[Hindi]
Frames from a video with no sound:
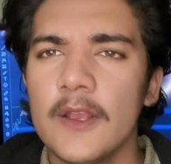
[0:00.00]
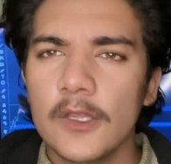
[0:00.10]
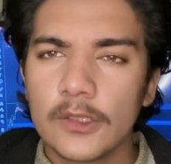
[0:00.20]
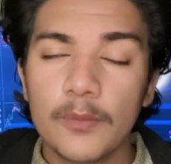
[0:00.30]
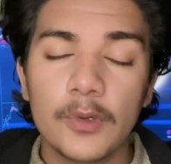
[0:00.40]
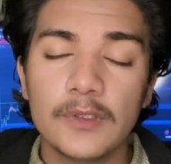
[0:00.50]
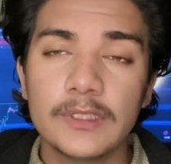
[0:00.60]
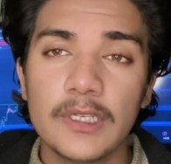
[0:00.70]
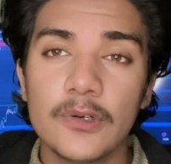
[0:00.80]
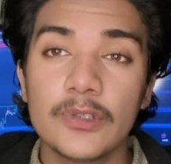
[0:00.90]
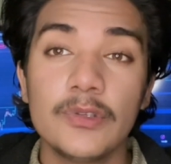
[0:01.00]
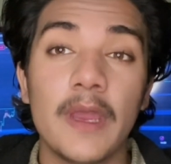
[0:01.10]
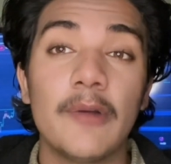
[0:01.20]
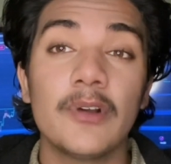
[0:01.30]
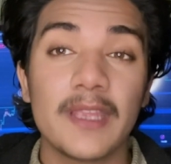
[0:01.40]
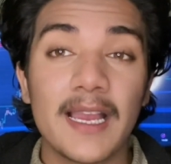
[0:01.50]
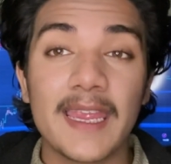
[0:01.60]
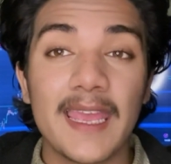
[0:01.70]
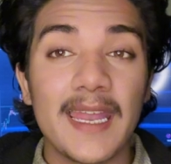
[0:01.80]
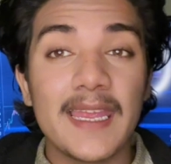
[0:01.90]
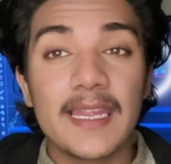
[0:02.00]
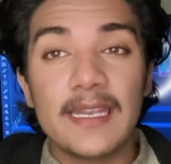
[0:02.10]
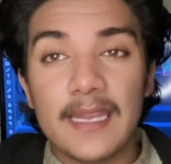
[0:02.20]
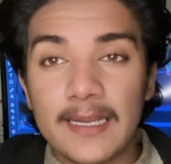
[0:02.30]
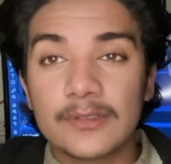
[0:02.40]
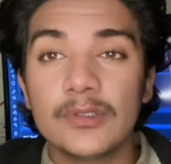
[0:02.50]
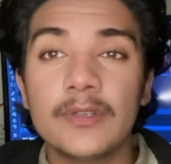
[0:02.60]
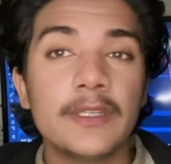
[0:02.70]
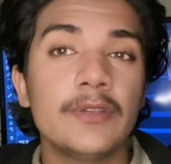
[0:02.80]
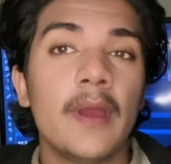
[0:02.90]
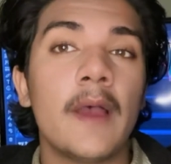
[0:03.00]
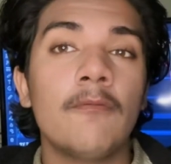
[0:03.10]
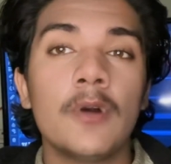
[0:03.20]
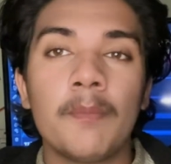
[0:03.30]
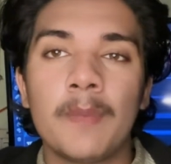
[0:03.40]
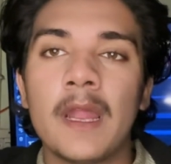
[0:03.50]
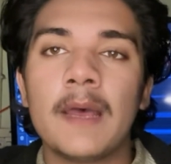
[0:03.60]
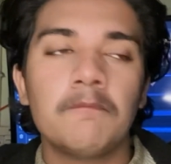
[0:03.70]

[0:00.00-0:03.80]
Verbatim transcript: तो बहुत से लोग जो है वो क्या कह रहे हैं कि लेट्सो ने जो है वो अपना